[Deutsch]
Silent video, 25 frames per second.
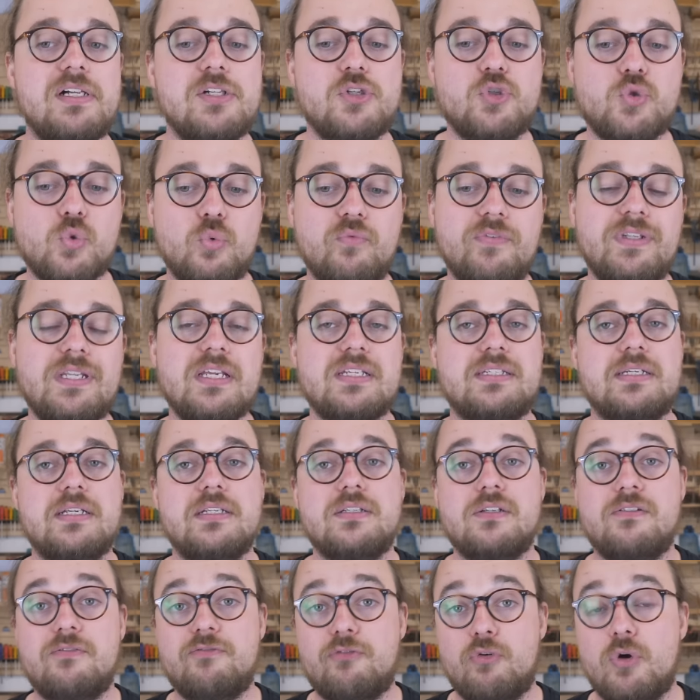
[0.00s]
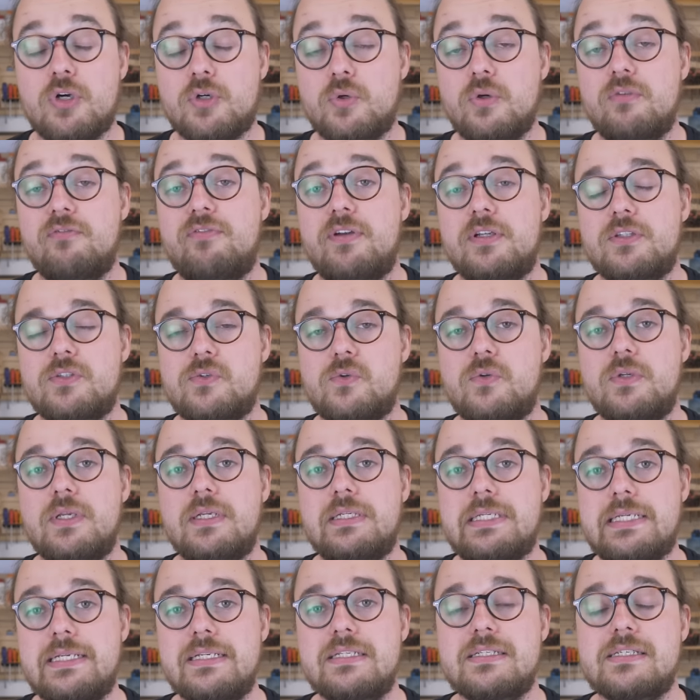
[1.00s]
weil so wie das Ganze
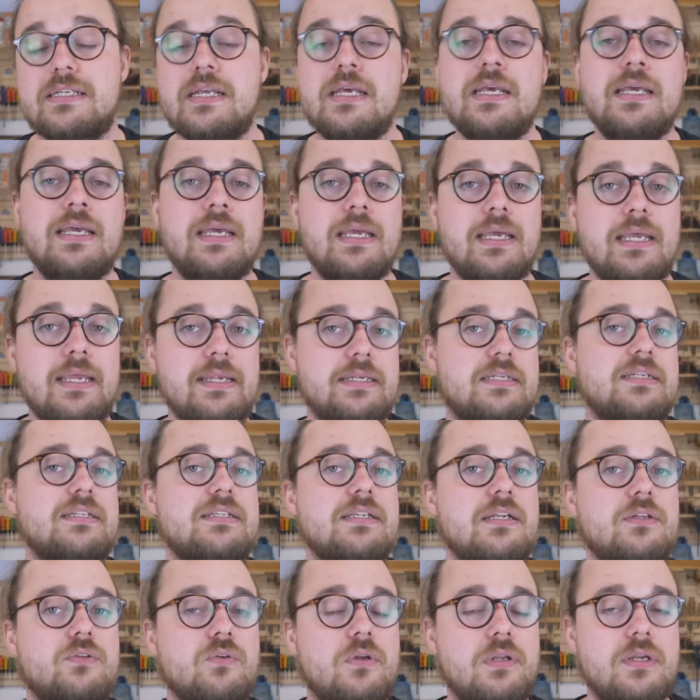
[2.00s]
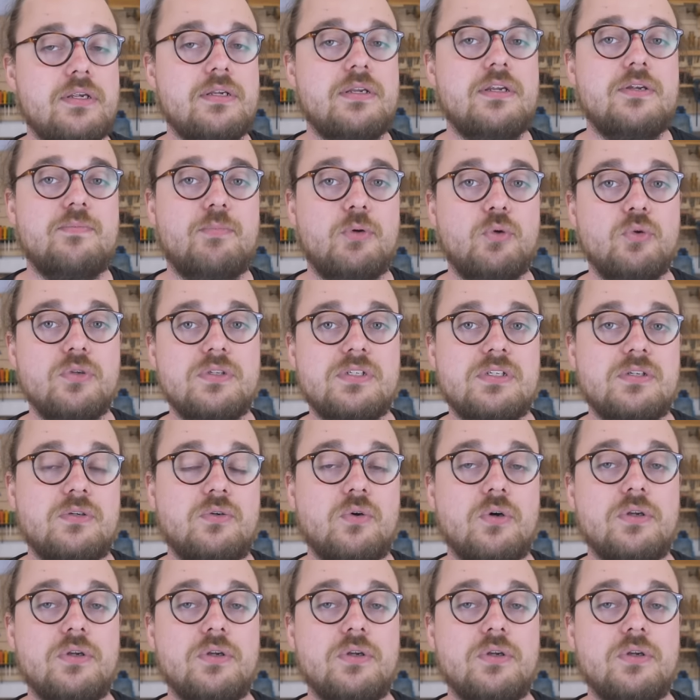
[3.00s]
vorkonfektioniert ist, ich es natürlich nicht benutzen